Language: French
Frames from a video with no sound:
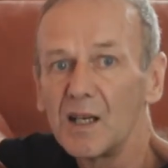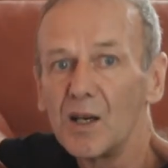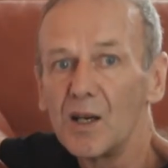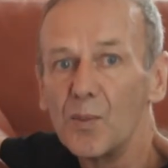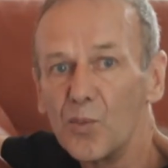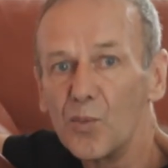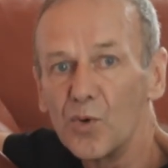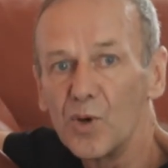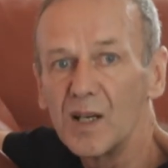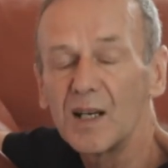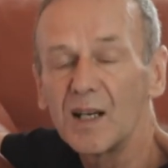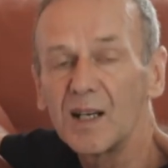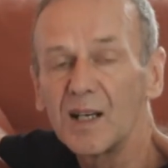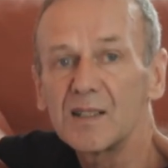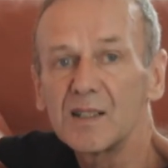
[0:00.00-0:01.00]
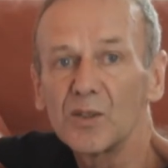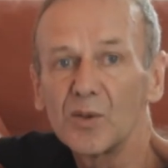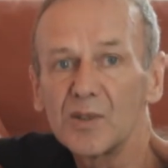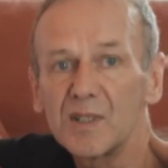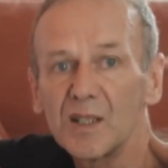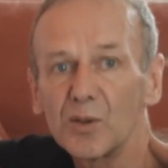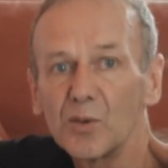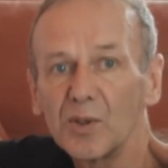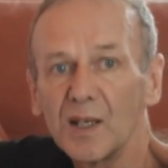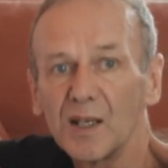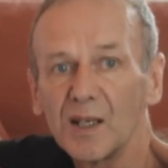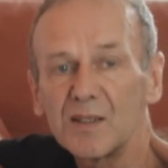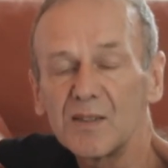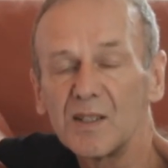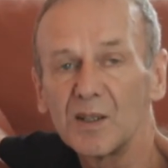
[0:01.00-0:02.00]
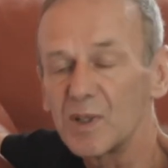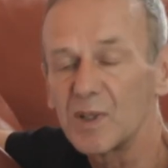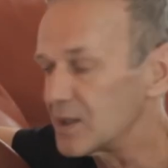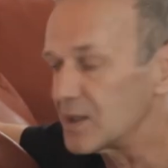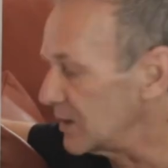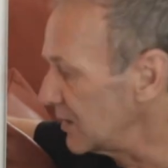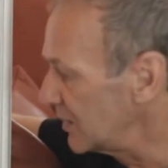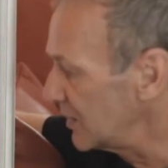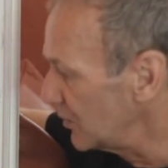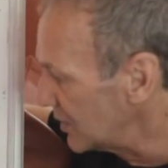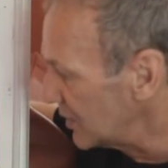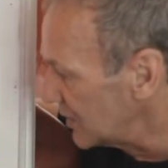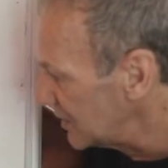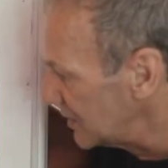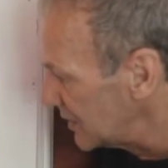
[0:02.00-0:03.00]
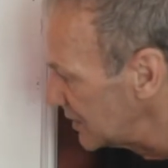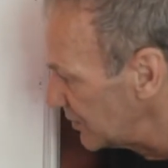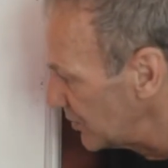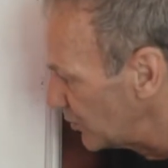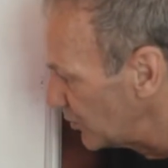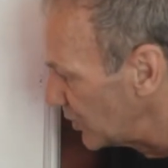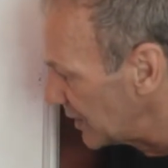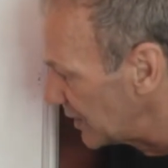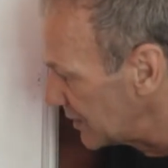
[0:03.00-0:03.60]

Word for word: moins racine de 5 au carré, c'est-à-dire moins 5. Donc ici ça fait moins 4.